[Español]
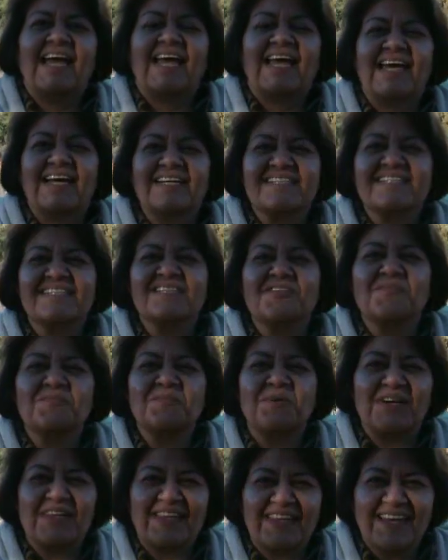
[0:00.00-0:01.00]
que ha sido
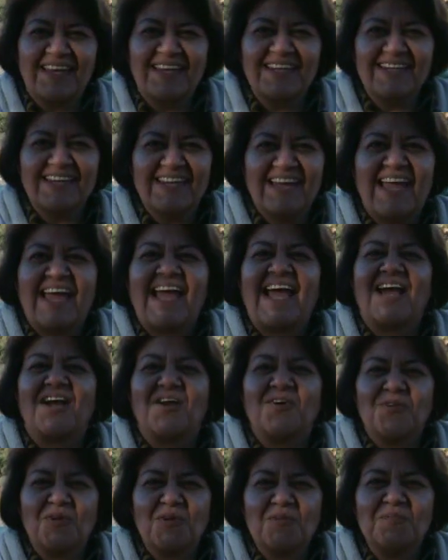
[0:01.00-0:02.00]
perder
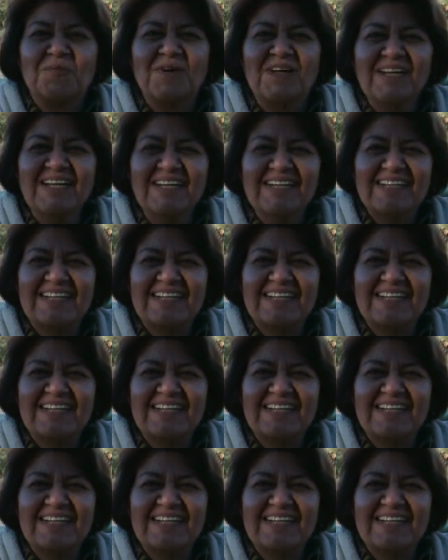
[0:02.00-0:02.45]
culpa